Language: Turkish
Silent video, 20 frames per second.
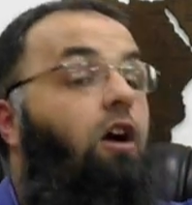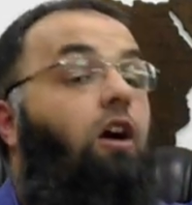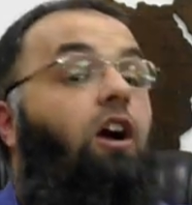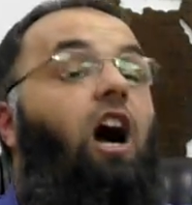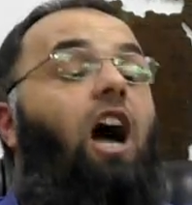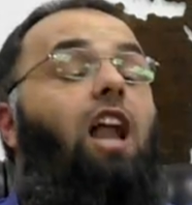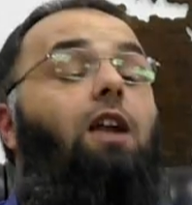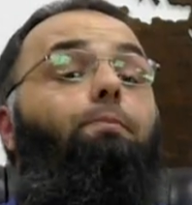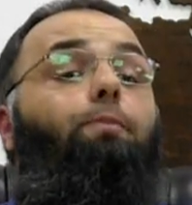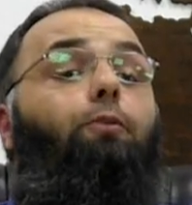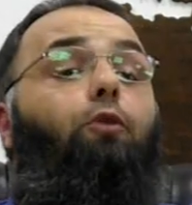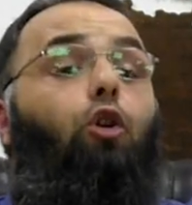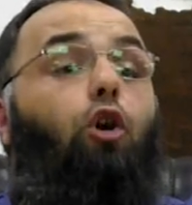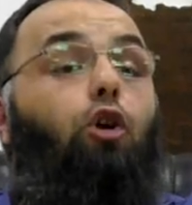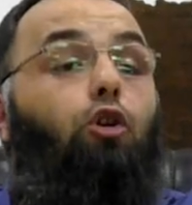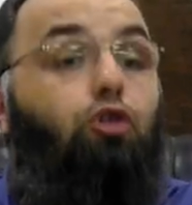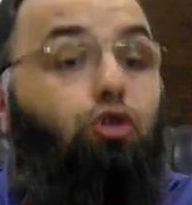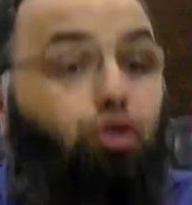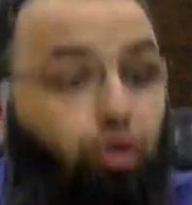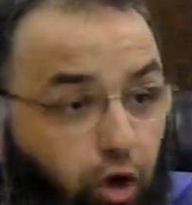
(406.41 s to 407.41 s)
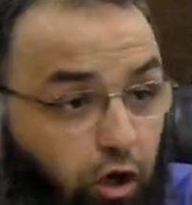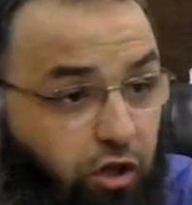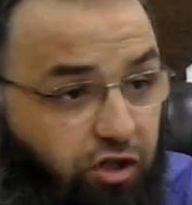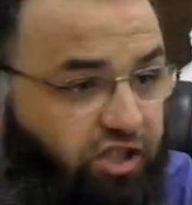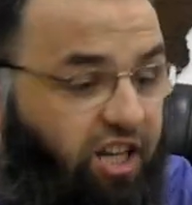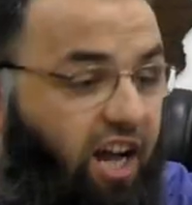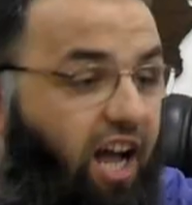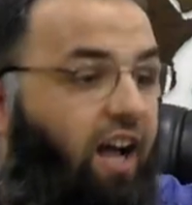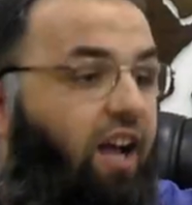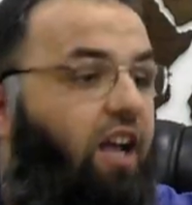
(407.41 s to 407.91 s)
kalp
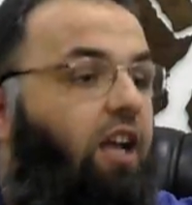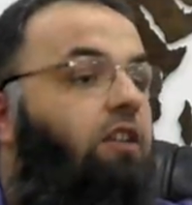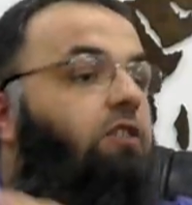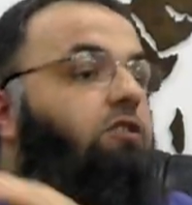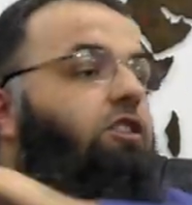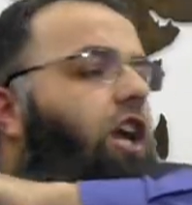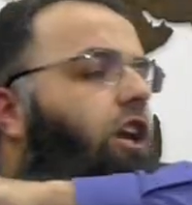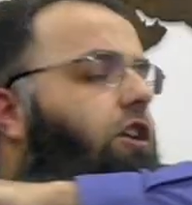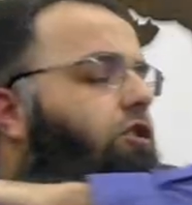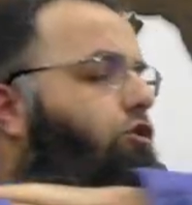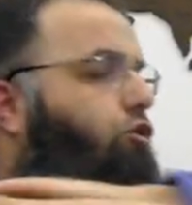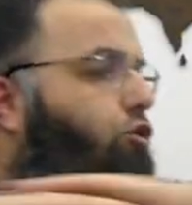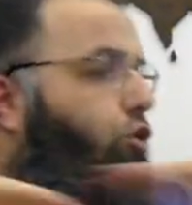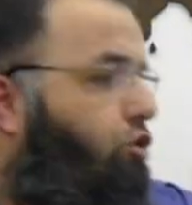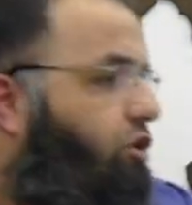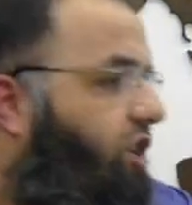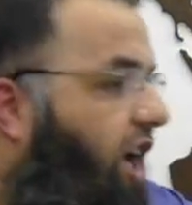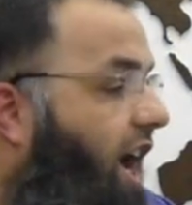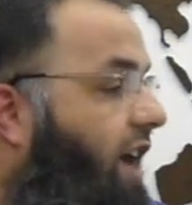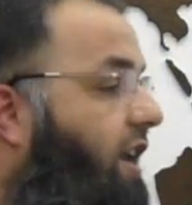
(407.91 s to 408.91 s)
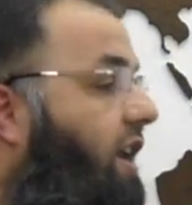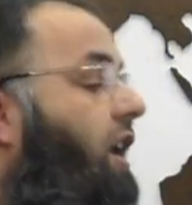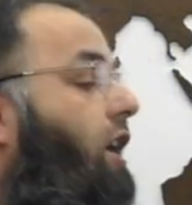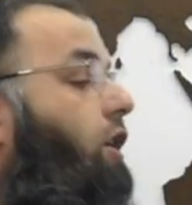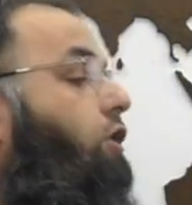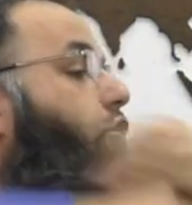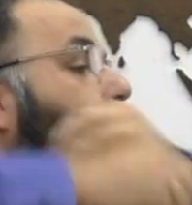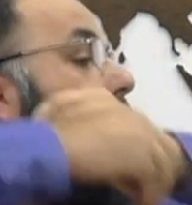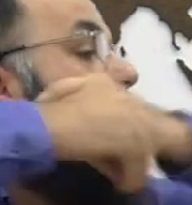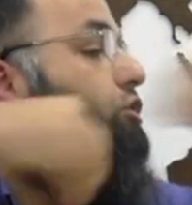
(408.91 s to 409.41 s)
konuşursa dil susar,
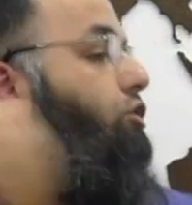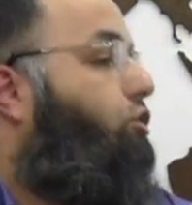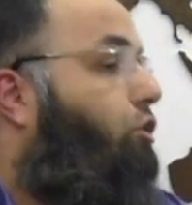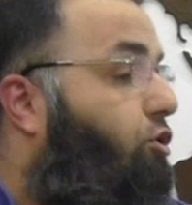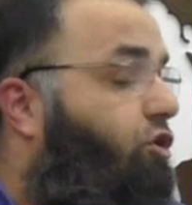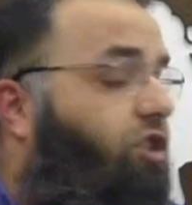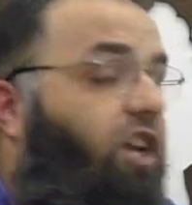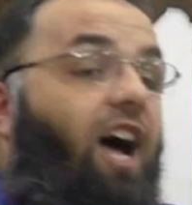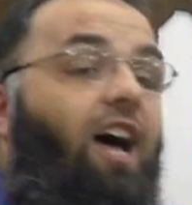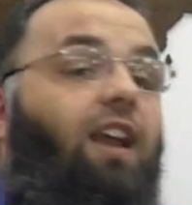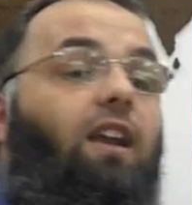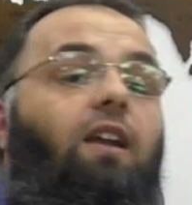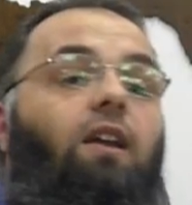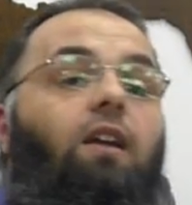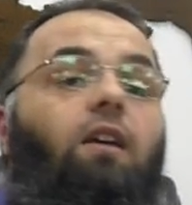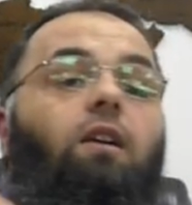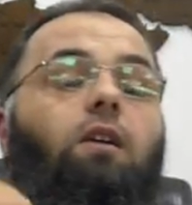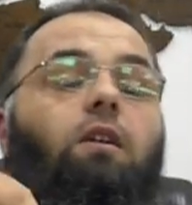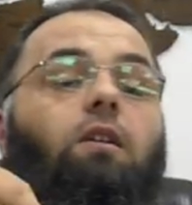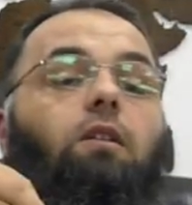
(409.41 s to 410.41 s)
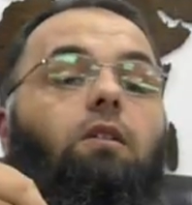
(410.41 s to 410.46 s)
göz susar.